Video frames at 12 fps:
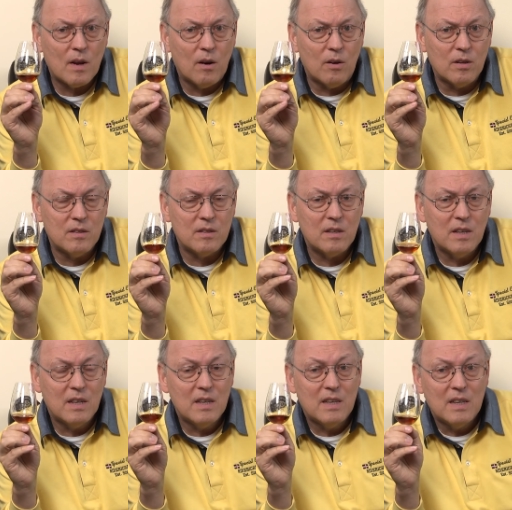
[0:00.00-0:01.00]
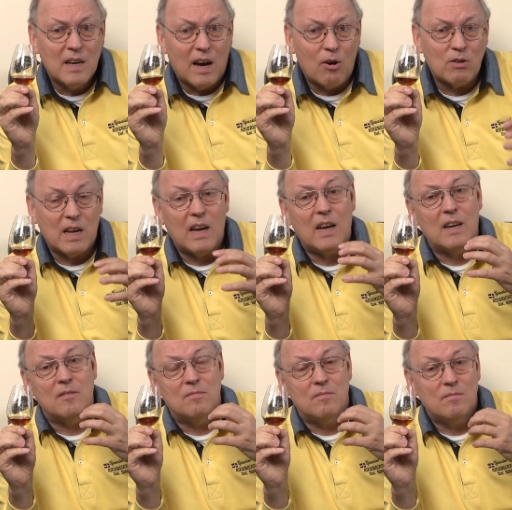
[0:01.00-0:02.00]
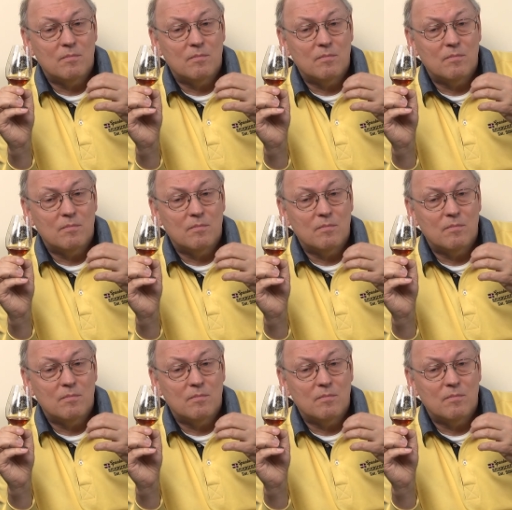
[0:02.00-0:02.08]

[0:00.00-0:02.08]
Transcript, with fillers: Und auch da